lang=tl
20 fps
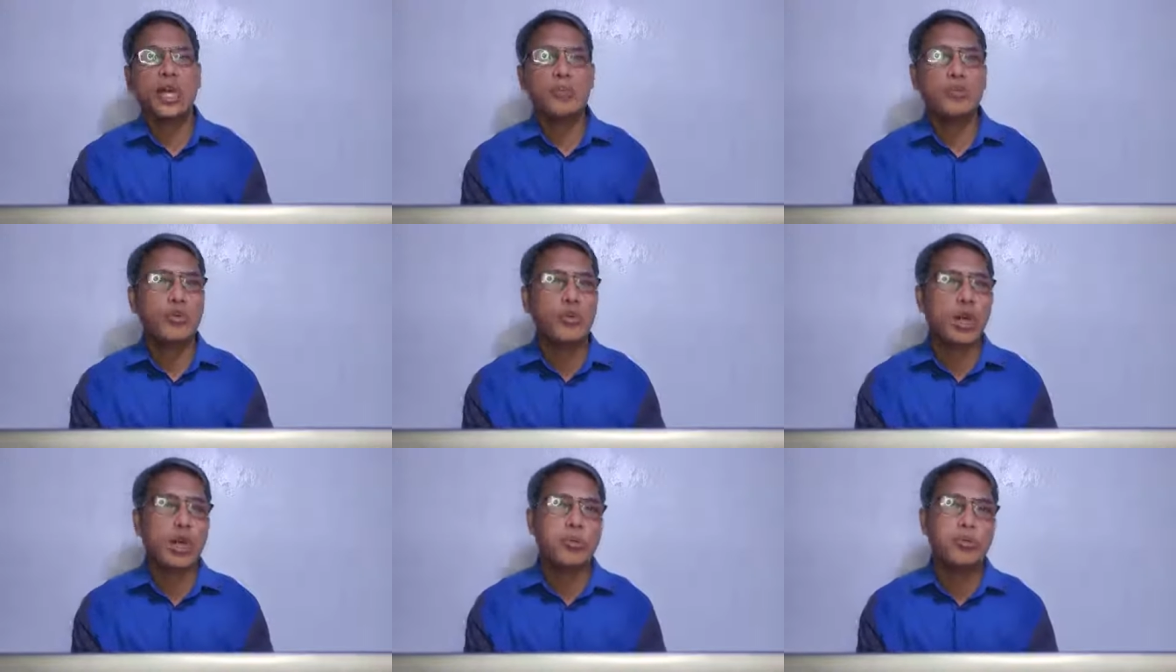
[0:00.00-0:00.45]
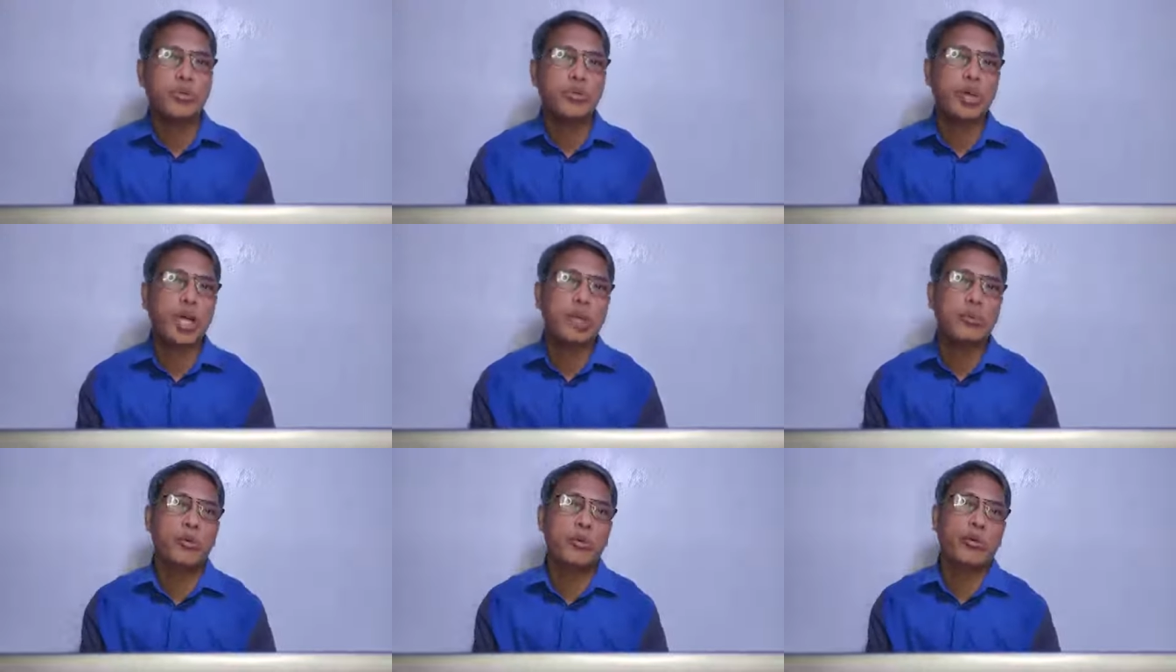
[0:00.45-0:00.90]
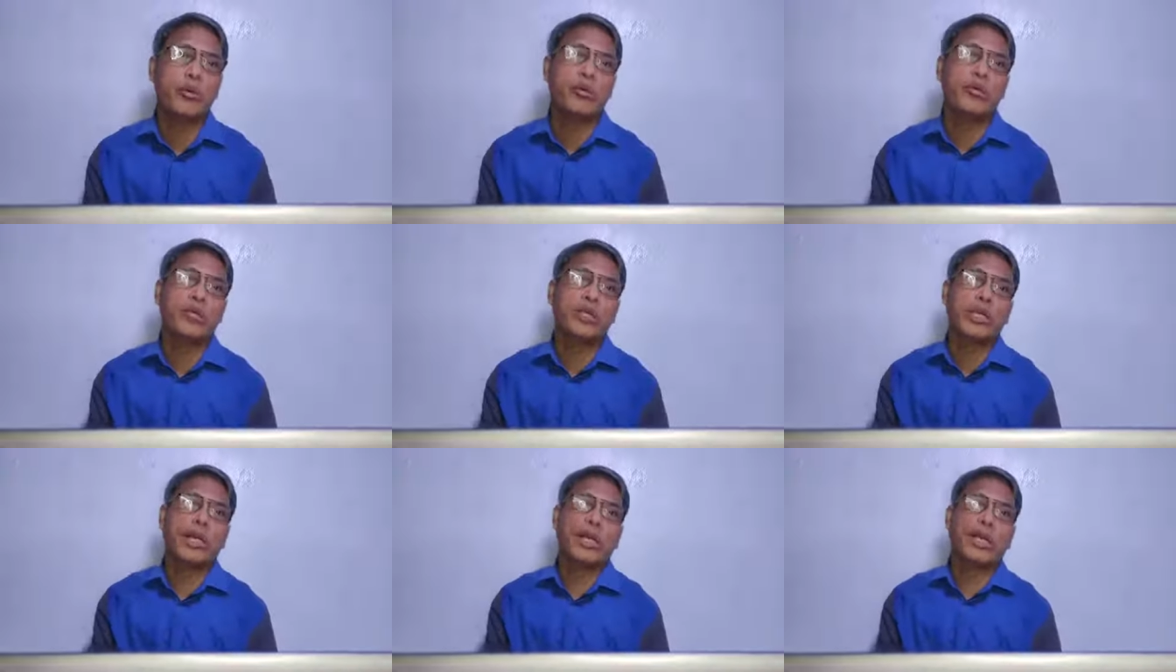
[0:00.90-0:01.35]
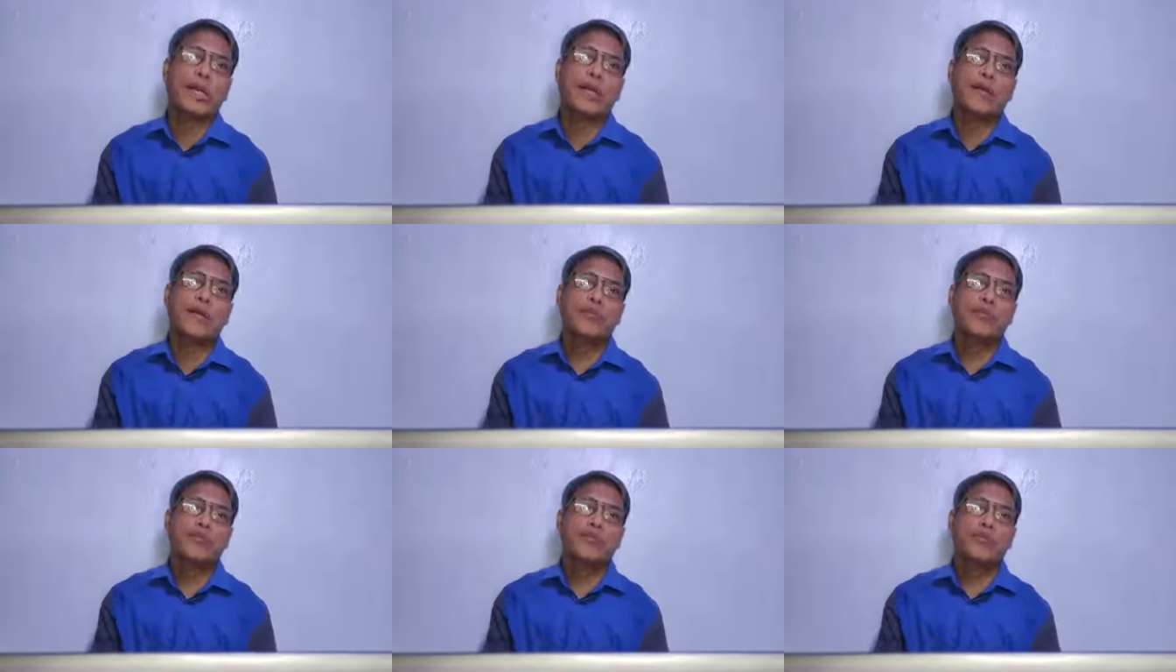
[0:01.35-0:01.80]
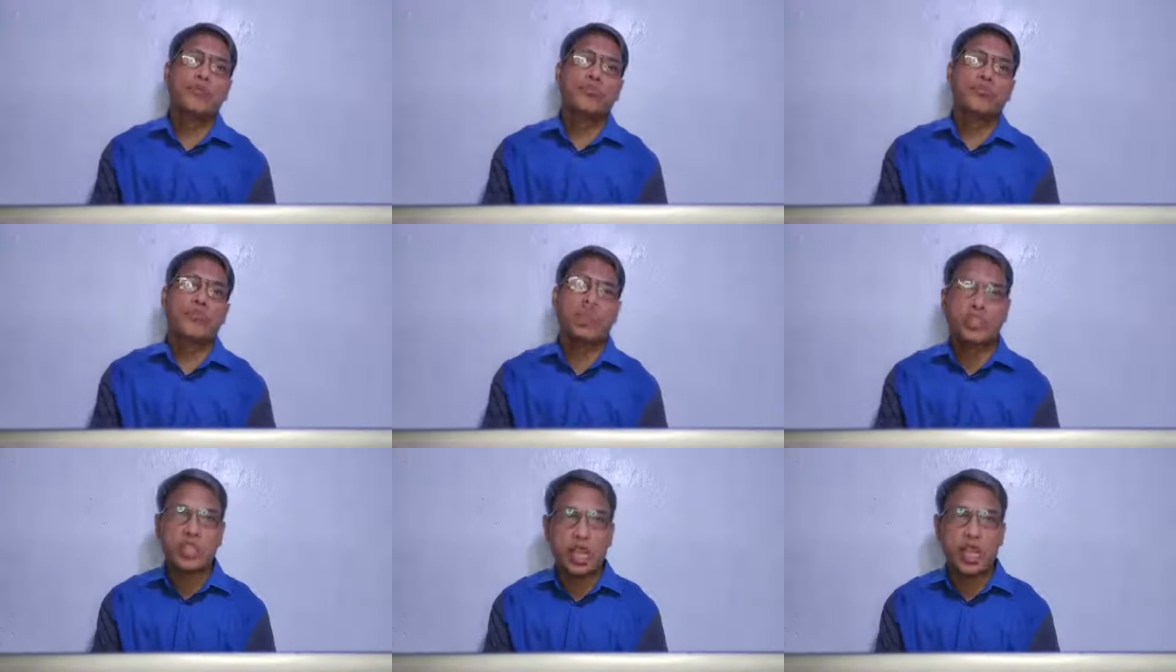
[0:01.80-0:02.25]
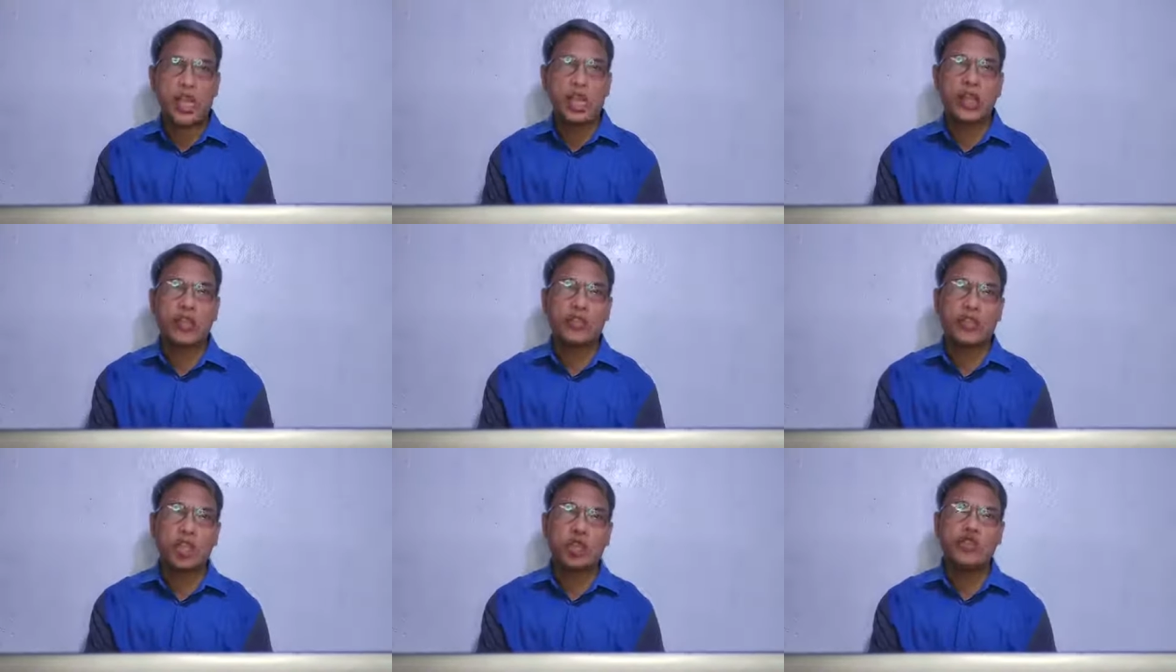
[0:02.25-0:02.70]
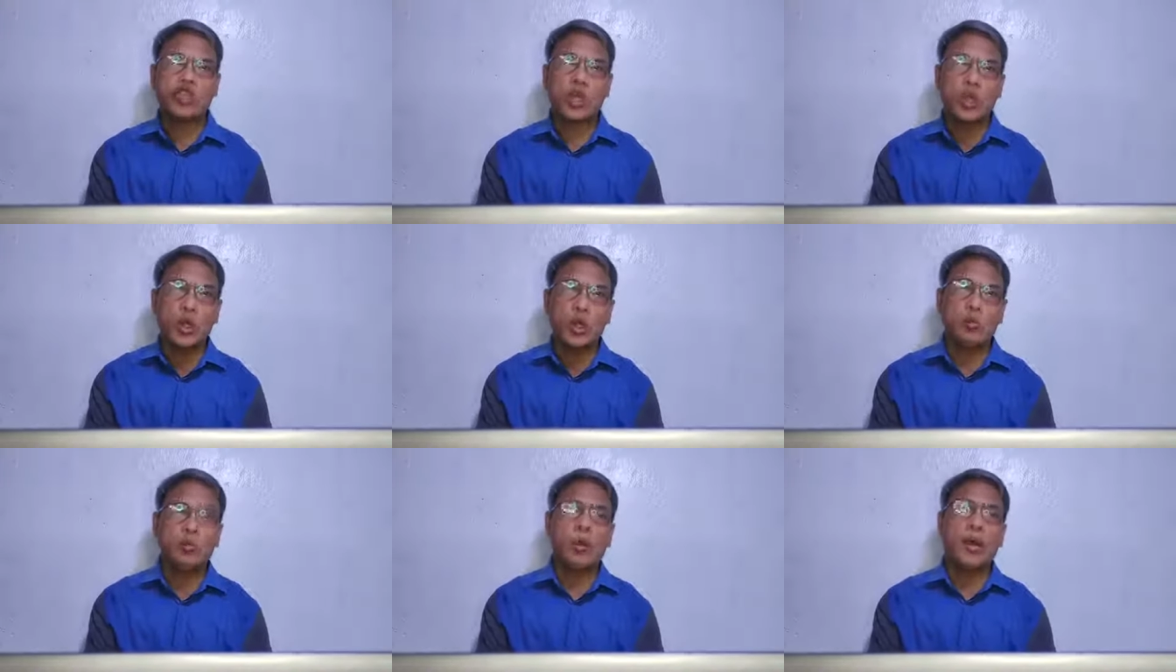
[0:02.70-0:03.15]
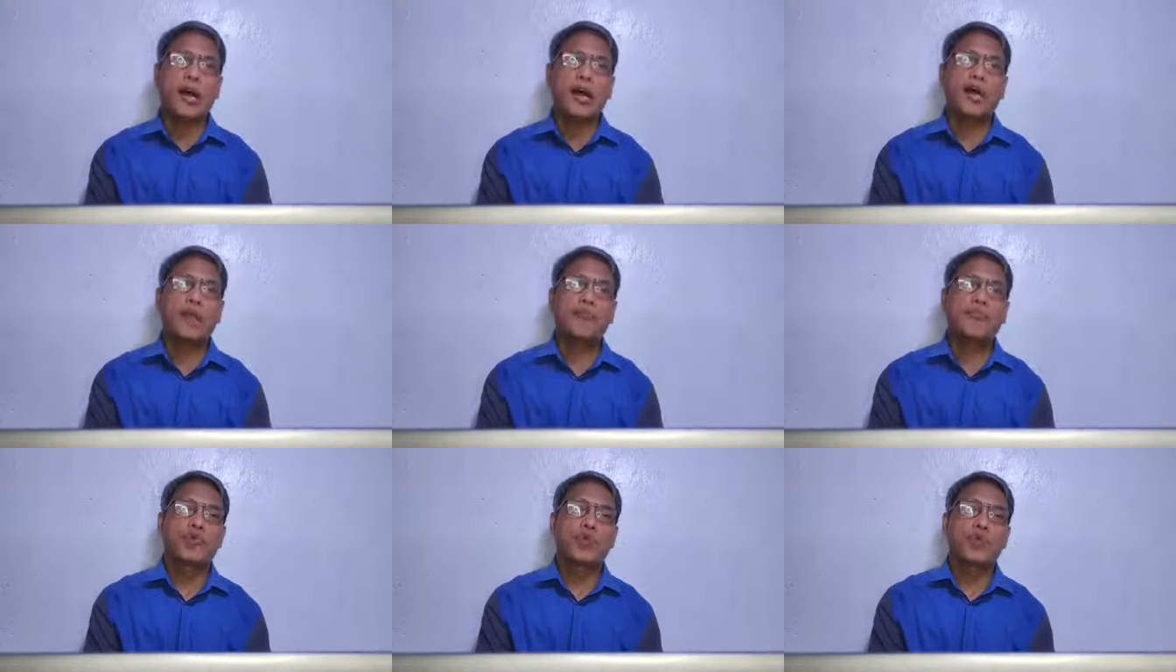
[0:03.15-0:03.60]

mo ang buhay mo na minsan na lang dito sa lupa,